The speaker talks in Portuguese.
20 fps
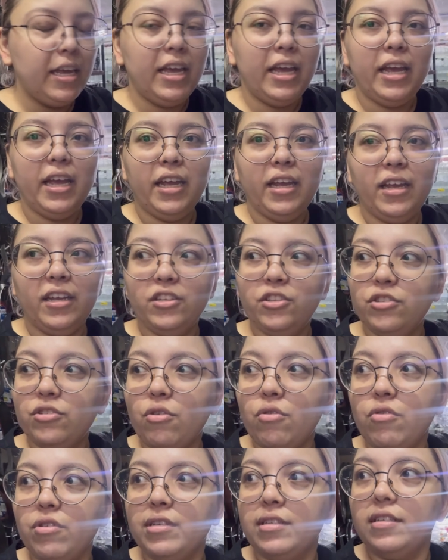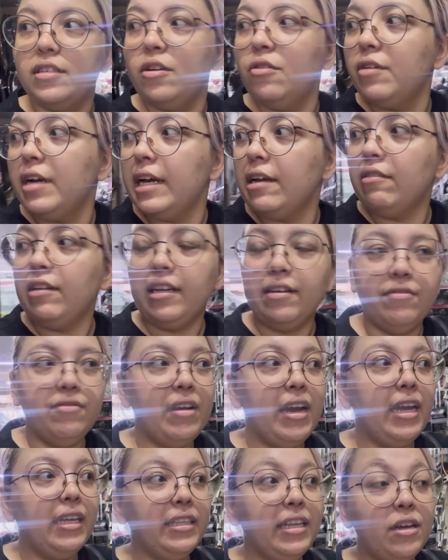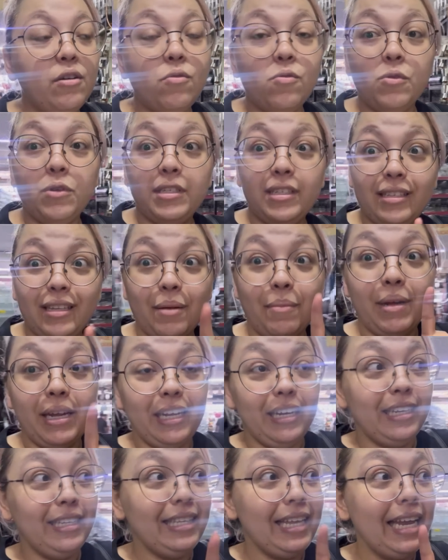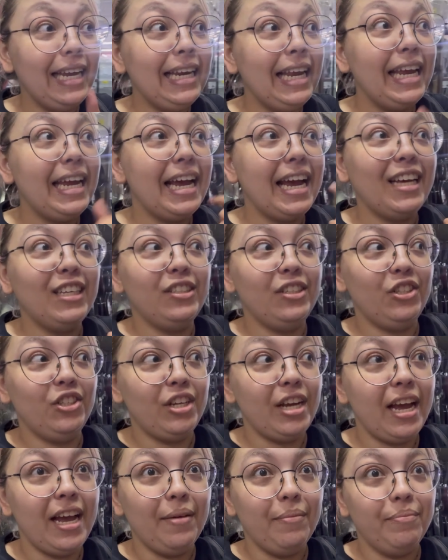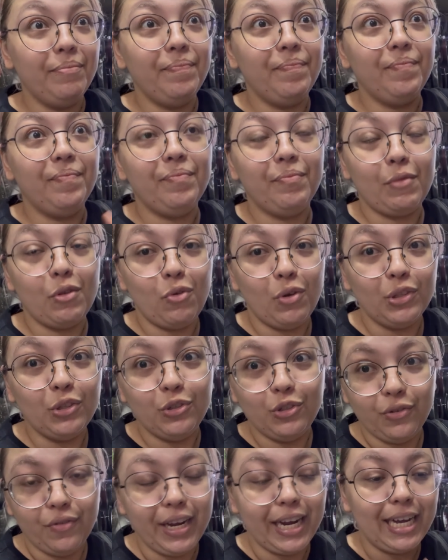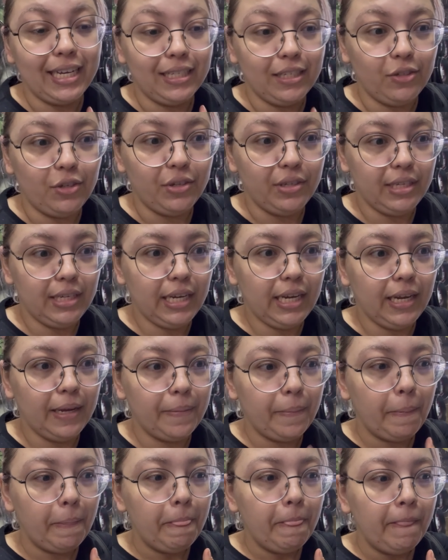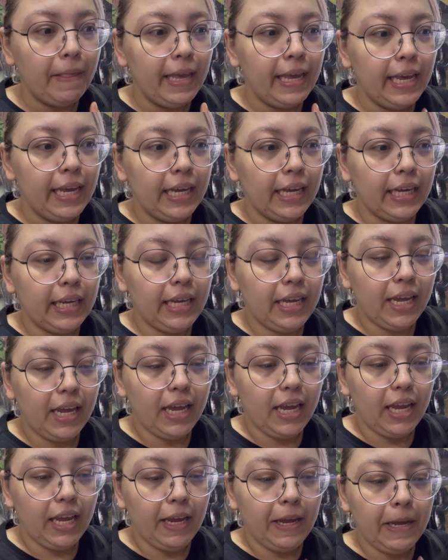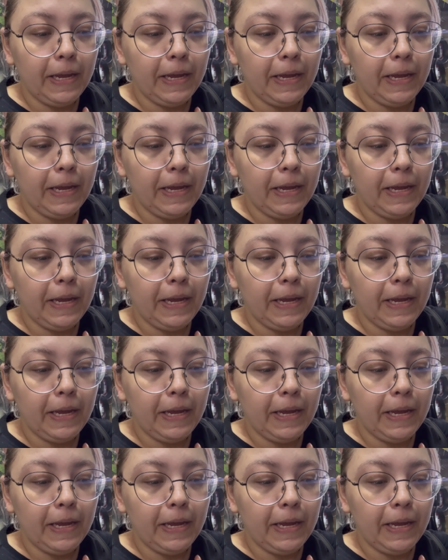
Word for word: É, de coisas que eu quero levar. Tem coisas também que tem lá em casa já. Quando eu estiver em casa sozinha. Que